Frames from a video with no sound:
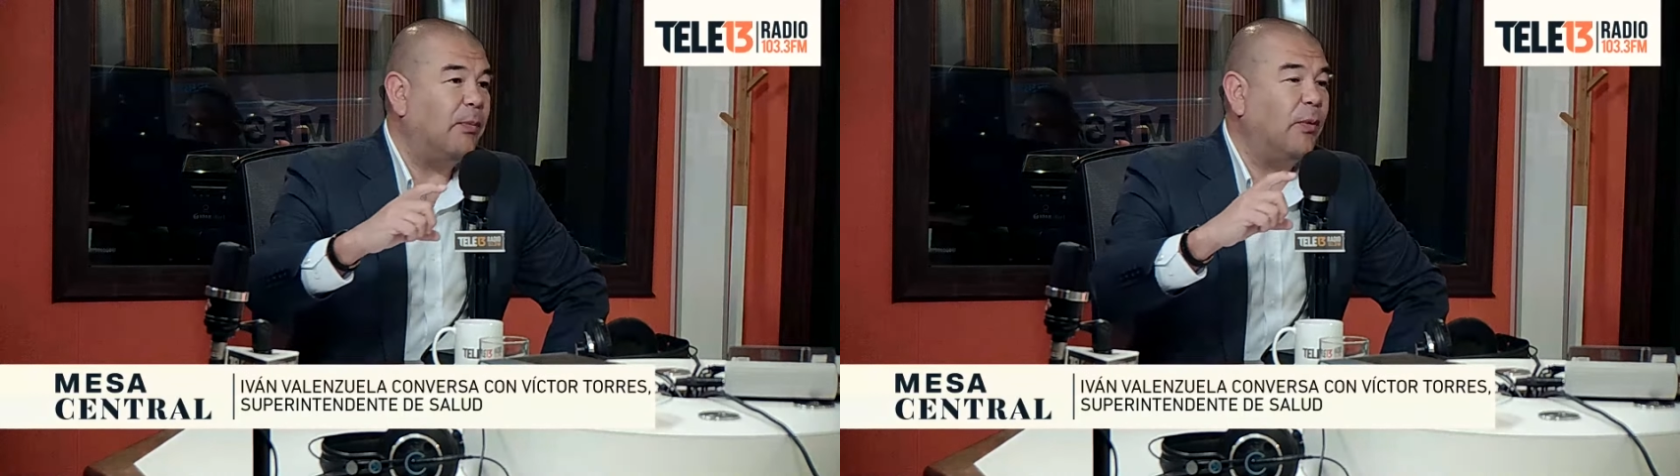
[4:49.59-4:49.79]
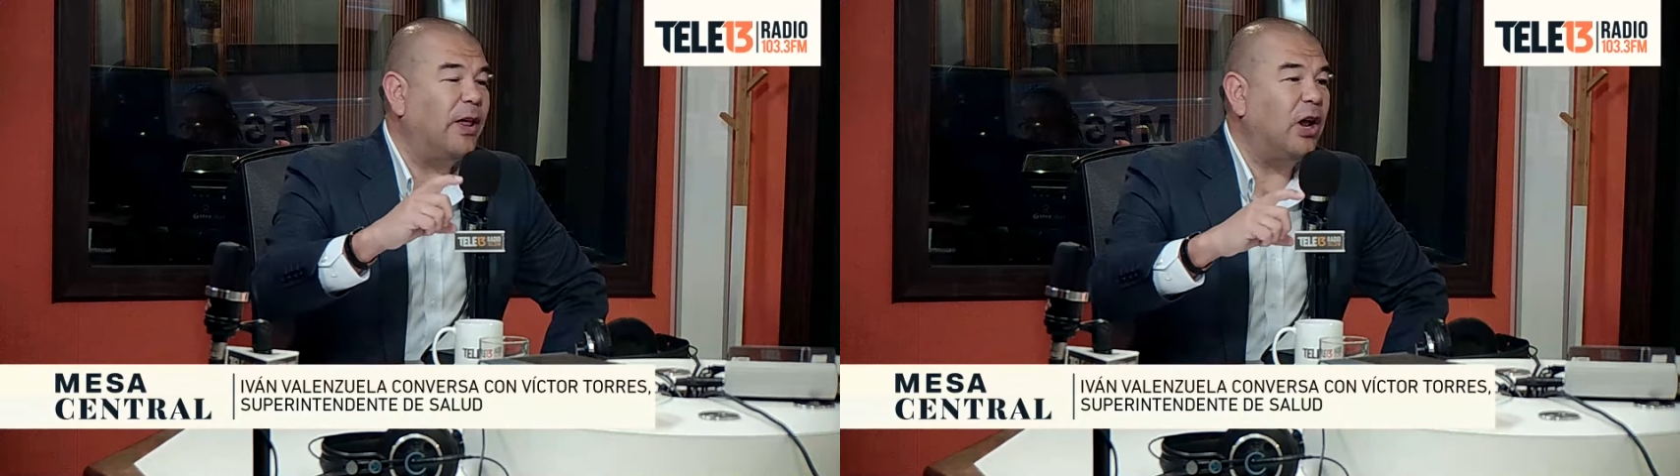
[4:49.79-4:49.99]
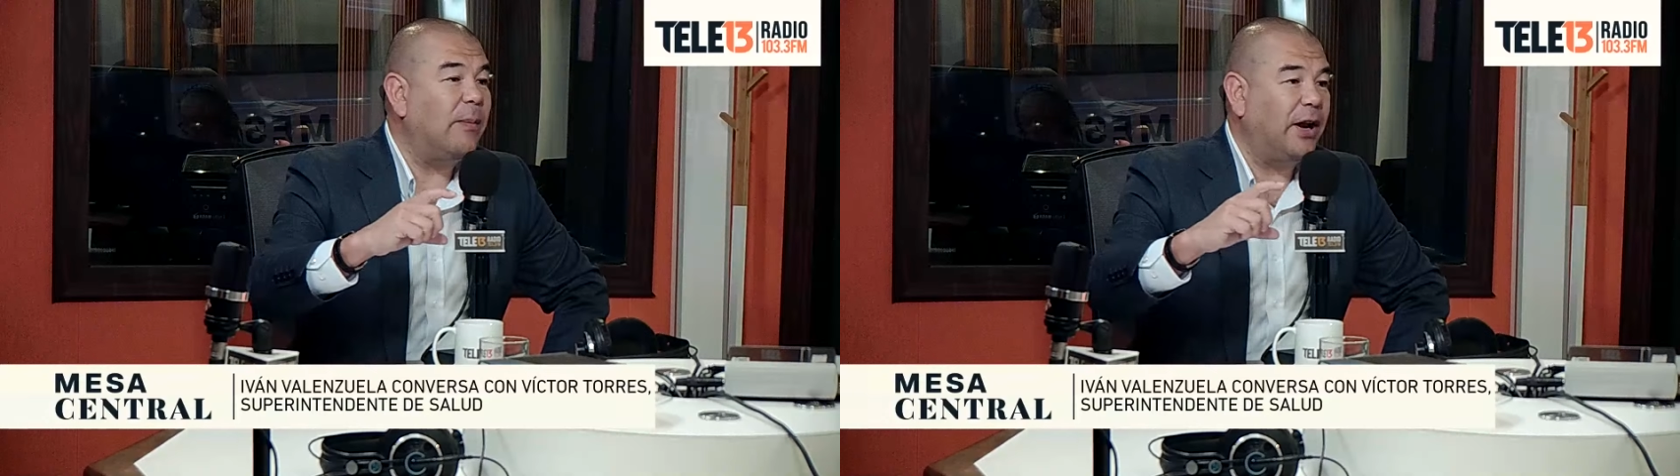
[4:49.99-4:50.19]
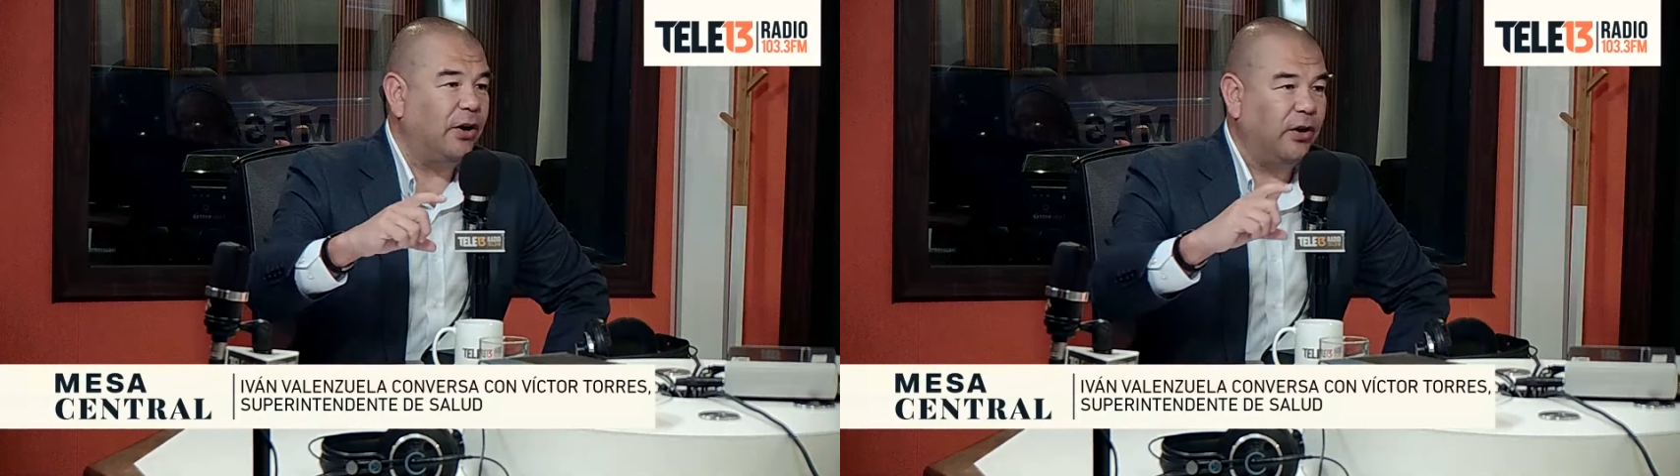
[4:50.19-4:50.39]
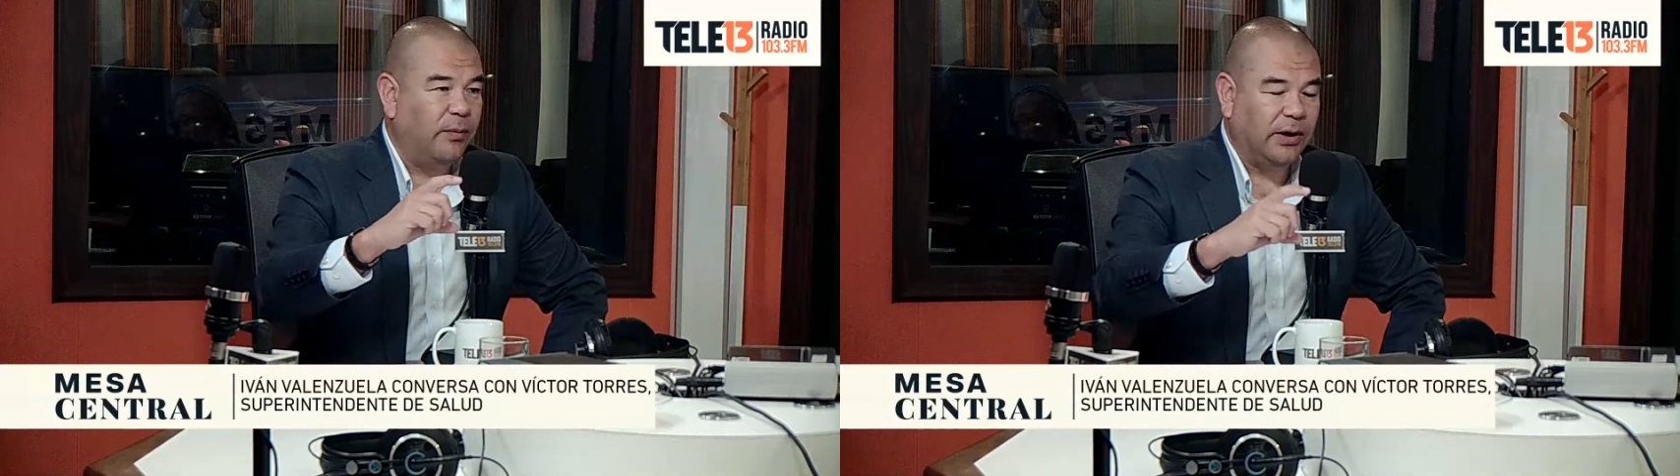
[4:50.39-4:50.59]
el promedio al
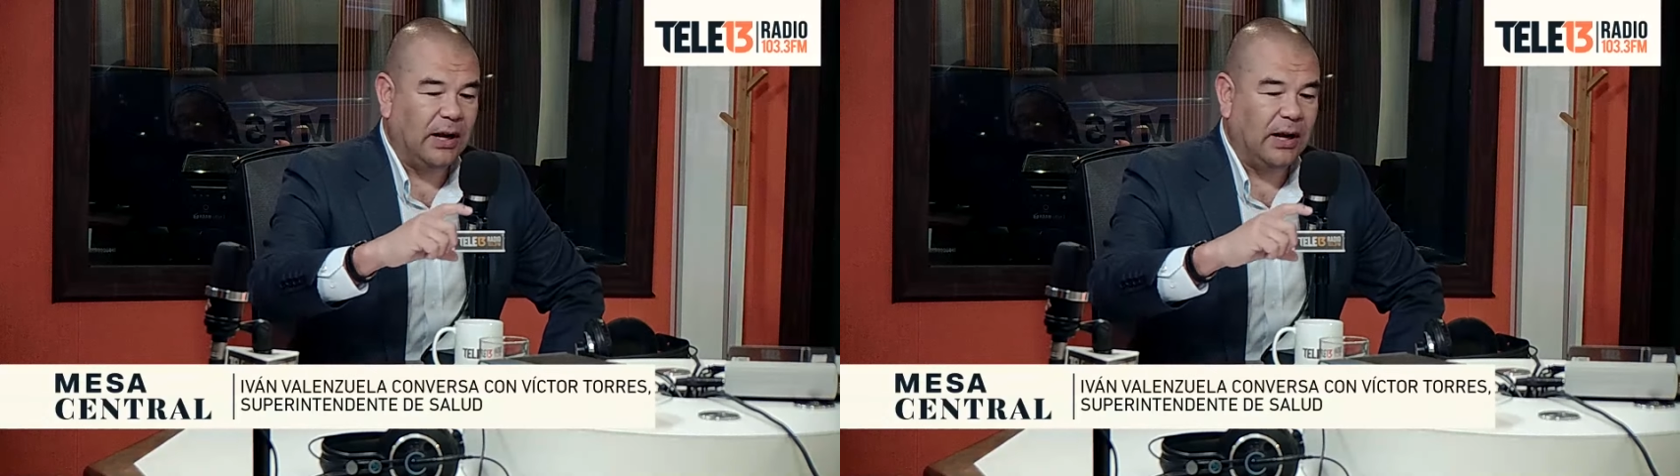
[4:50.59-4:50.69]
menos, ¿no?